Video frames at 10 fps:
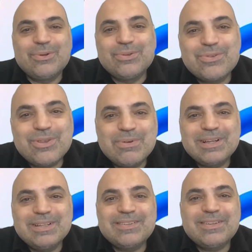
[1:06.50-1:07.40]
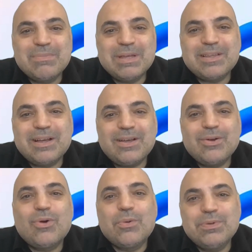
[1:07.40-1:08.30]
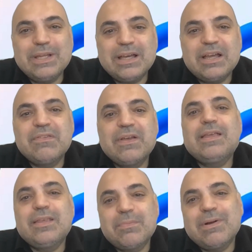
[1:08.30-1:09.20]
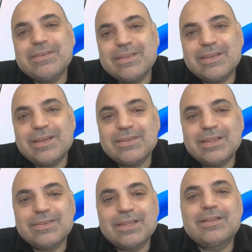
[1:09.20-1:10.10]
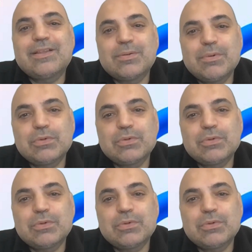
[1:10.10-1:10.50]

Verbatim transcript: Görünüşe bakılırsa Meta, OpenAI ve yapay zeka destekli arama